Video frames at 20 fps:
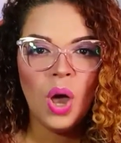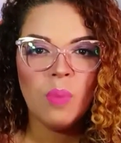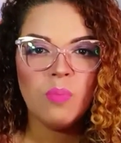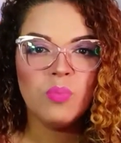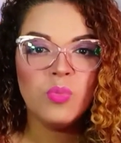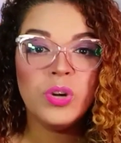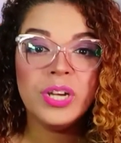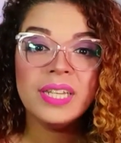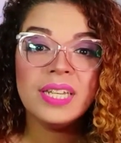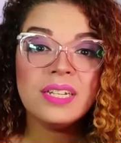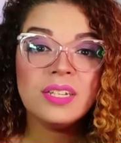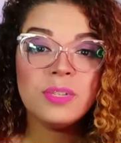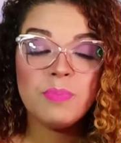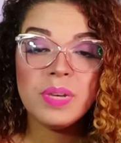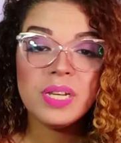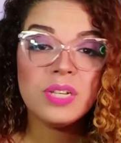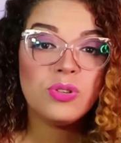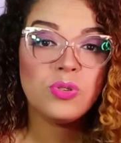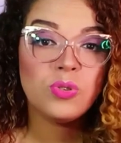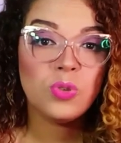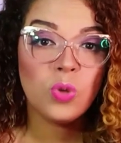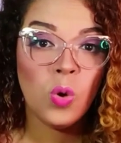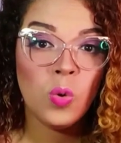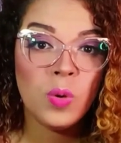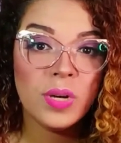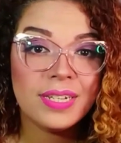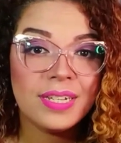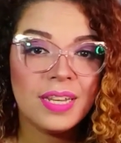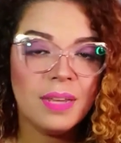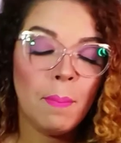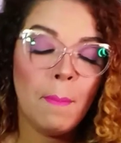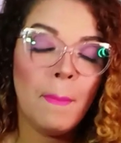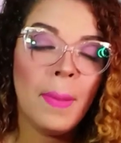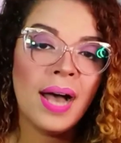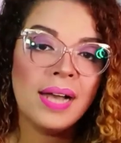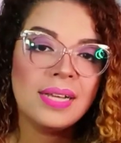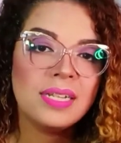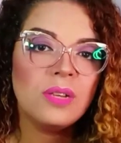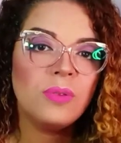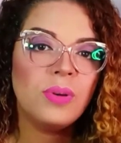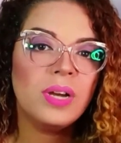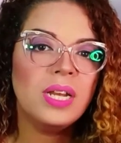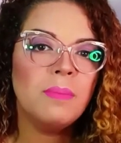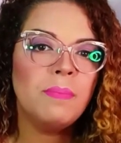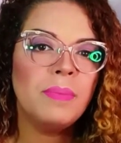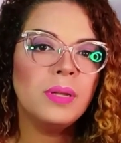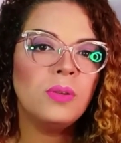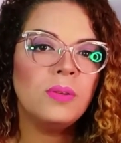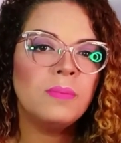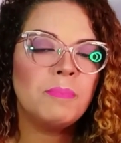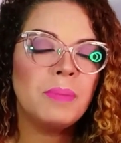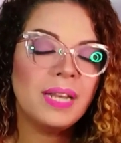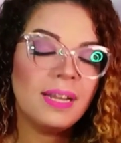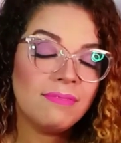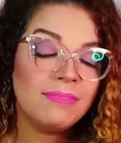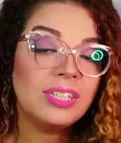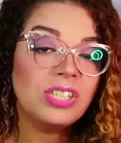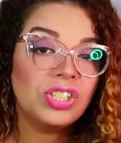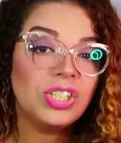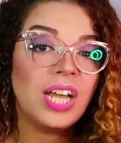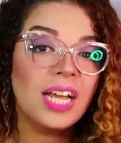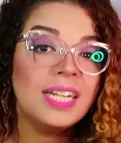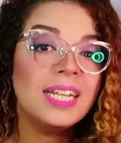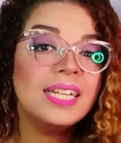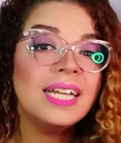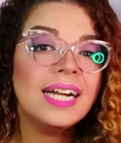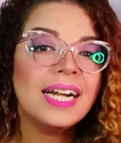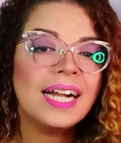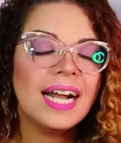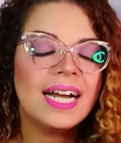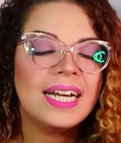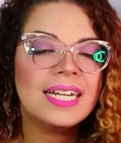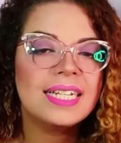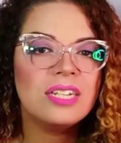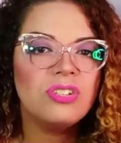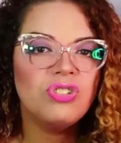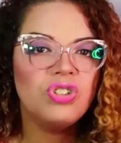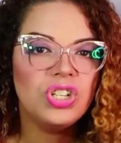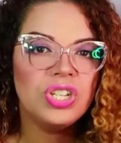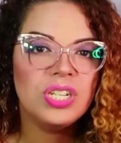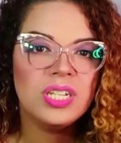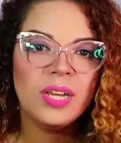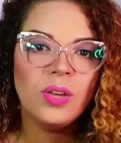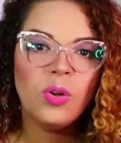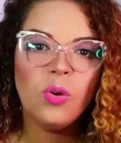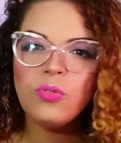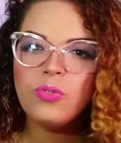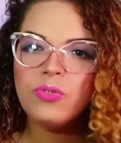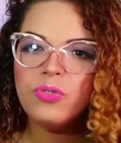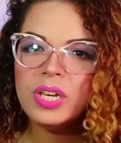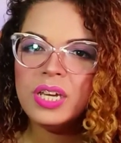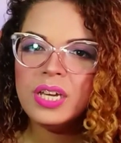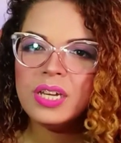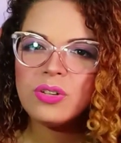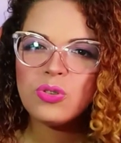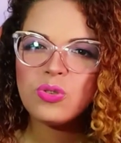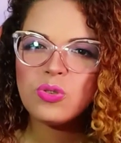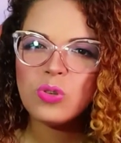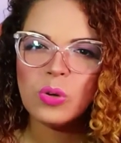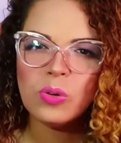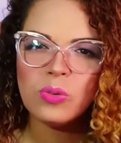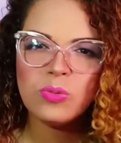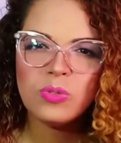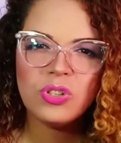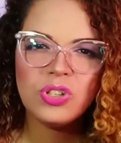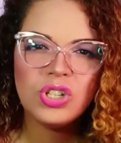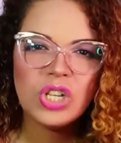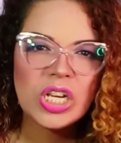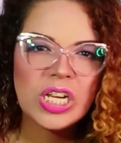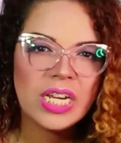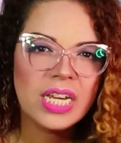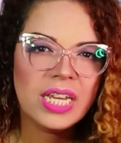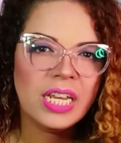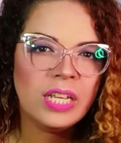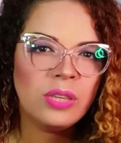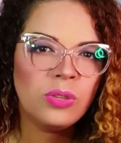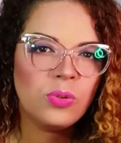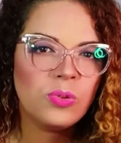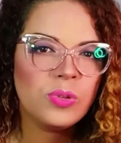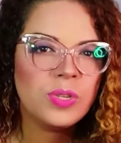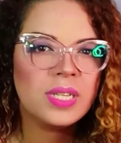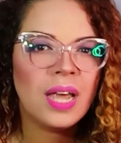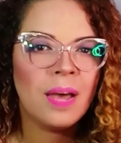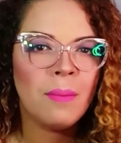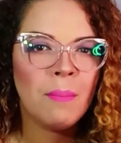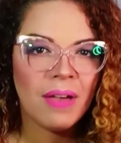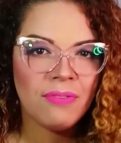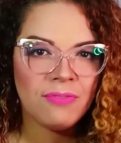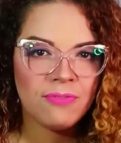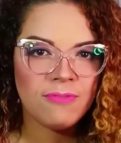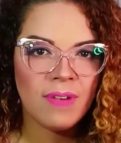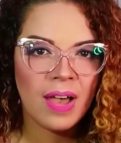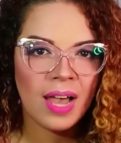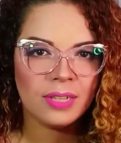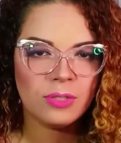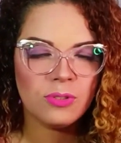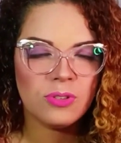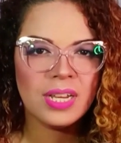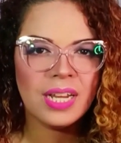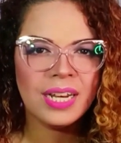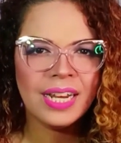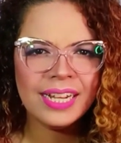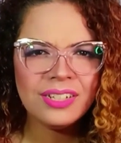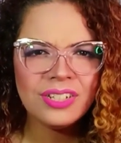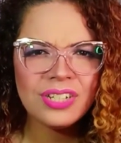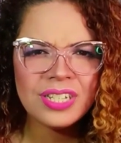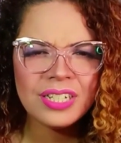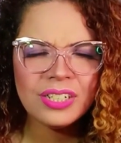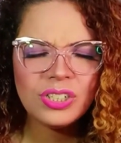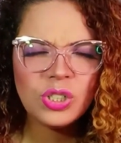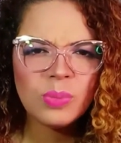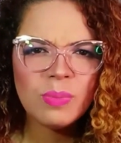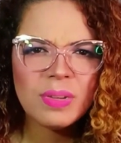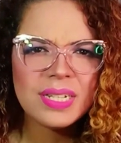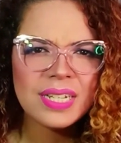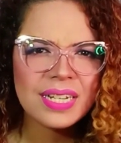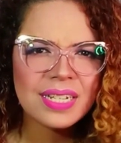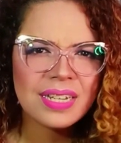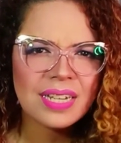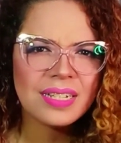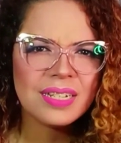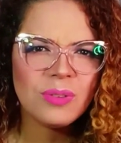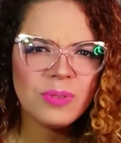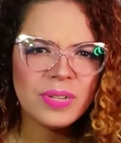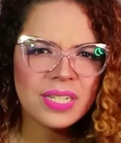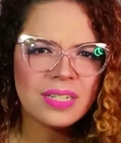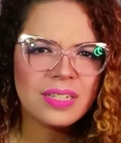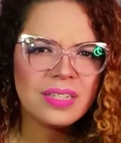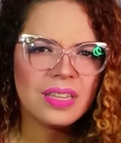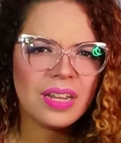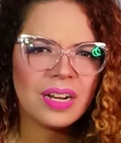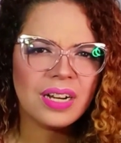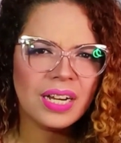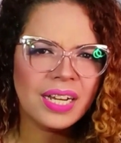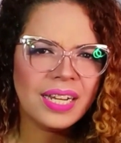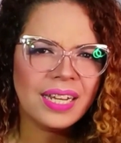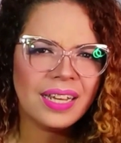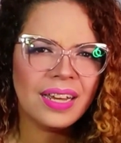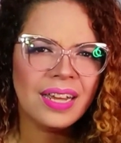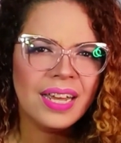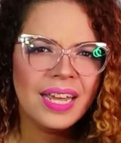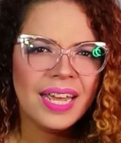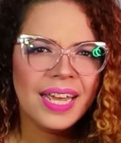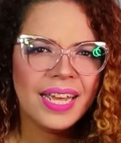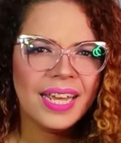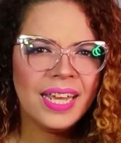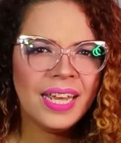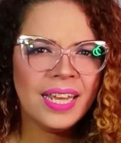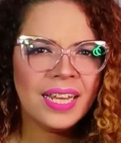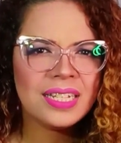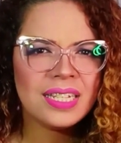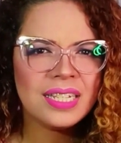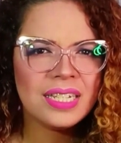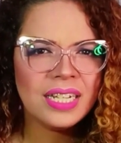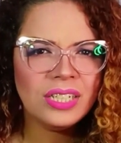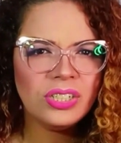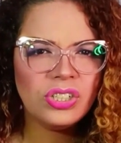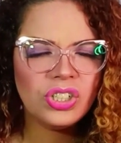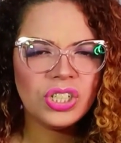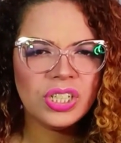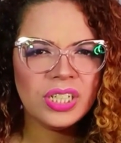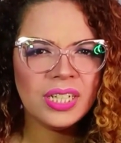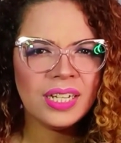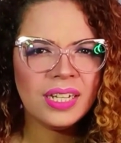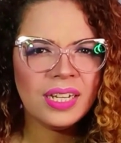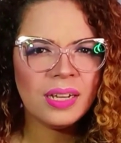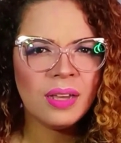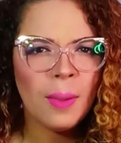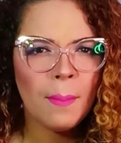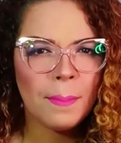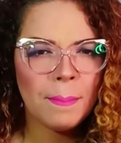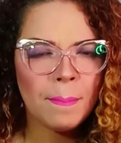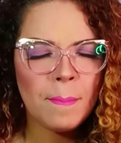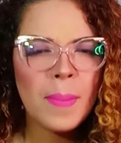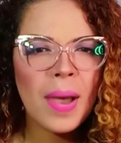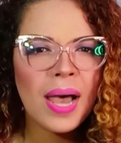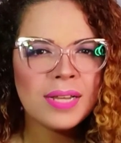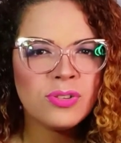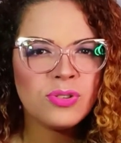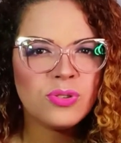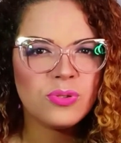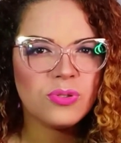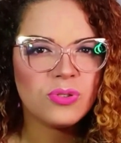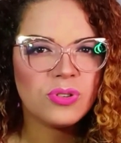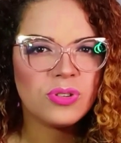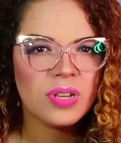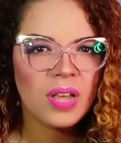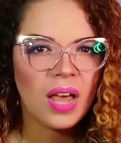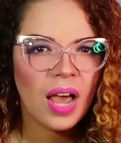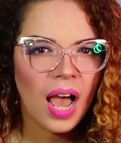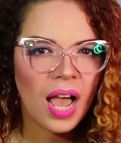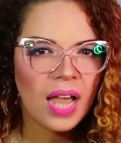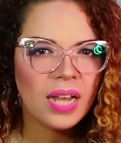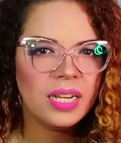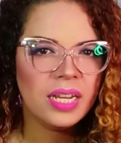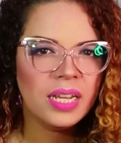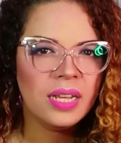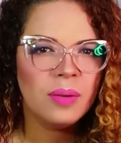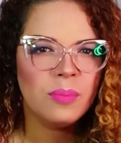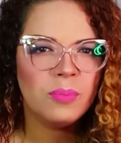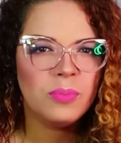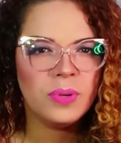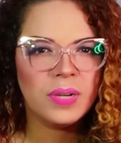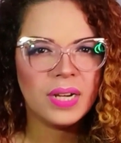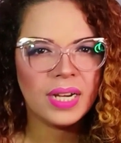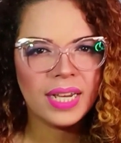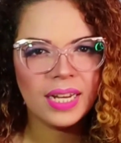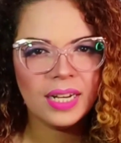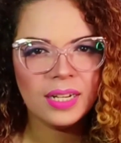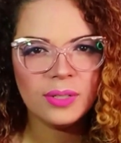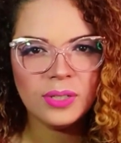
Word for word: Muitas pessoas que passam ali pelo, pela fachada da casa dizem ouvir sons de gritos abafados, além de sentir uma sensação estranha e sentir passos ali por aquele